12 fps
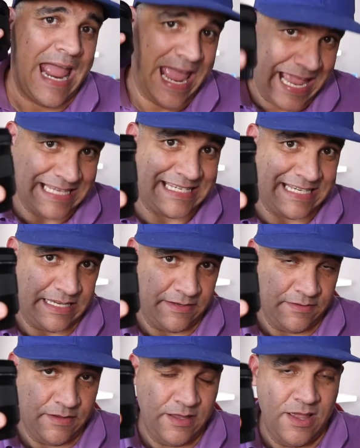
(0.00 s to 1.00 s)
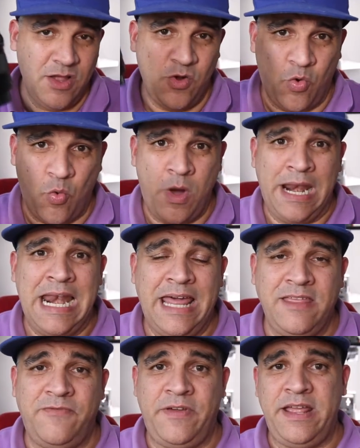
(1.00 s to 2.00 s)
EFS. ¿Cuál es
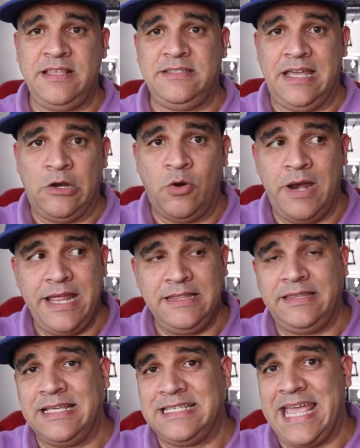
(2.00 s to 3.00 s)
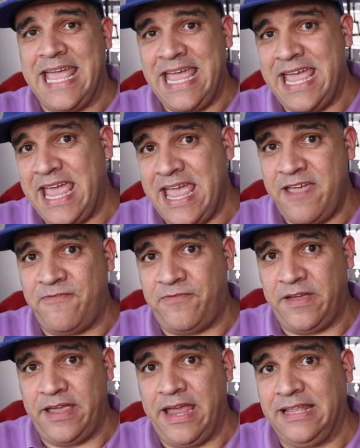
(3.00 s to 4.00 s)
la diferencia? Los lentes
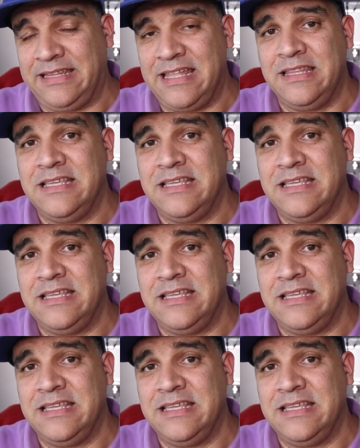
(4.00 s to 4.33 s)
EF están